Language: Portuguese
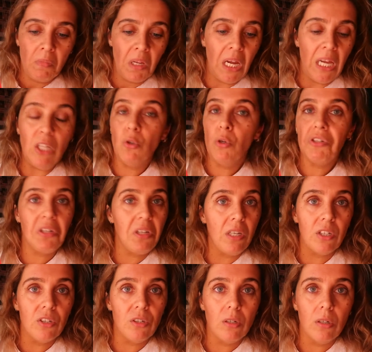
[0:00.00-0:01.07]
em dois
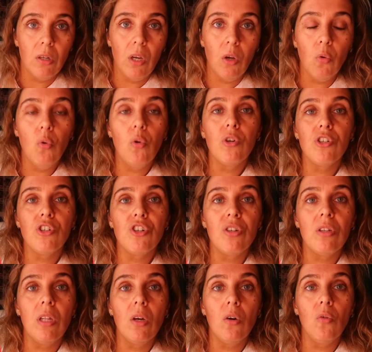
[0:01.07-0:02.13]
dias. Eu
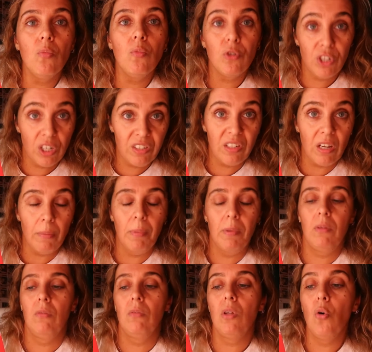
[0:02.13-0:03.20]
hoje deu hoje é
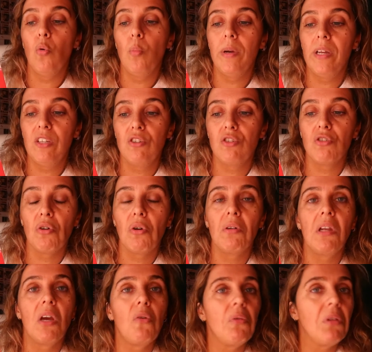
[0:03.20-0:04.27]
sábado, deu uma
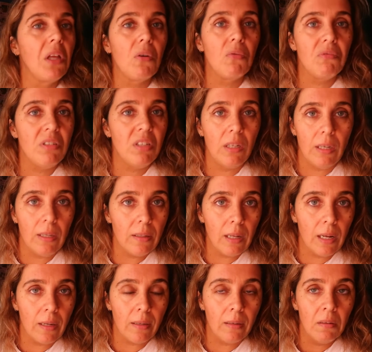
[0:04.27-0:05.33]
insónia, acordei eram 5 e
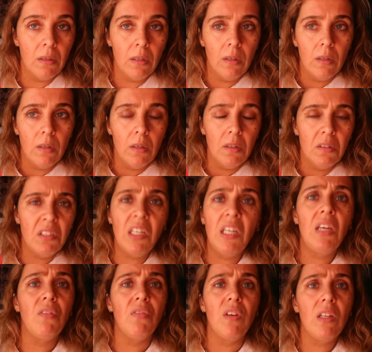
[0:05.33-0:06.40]
tal,
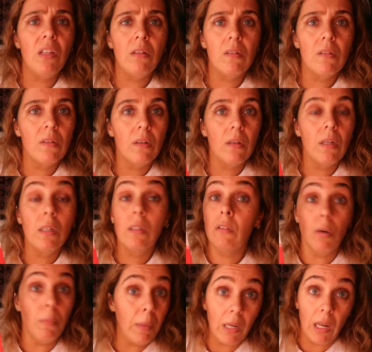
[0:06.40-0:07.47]
5 e 20,
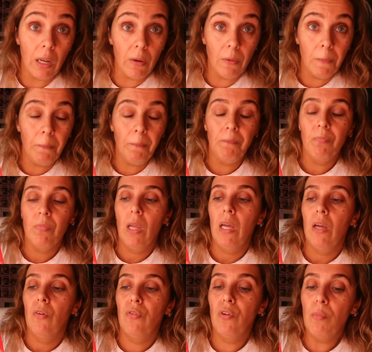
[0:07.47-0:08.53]
terminei.
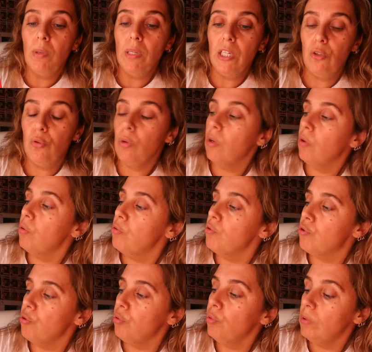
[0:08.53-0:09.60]
Foi uma leitura
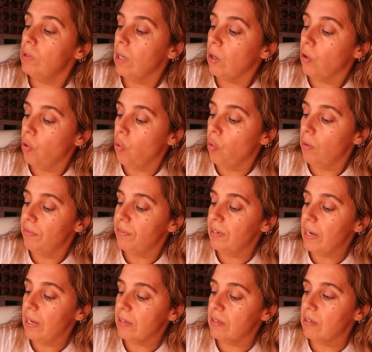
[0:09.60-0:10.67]
conjunta com a
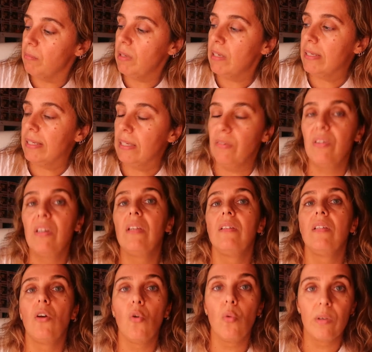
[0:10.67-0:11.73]
Vanessa Miss
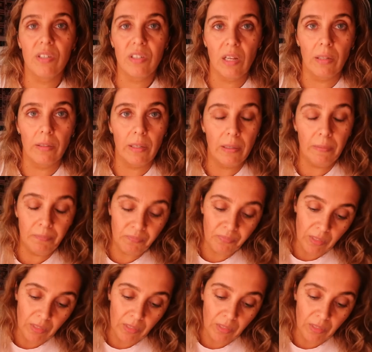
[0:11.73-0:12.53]
Livrings e com a Sandra.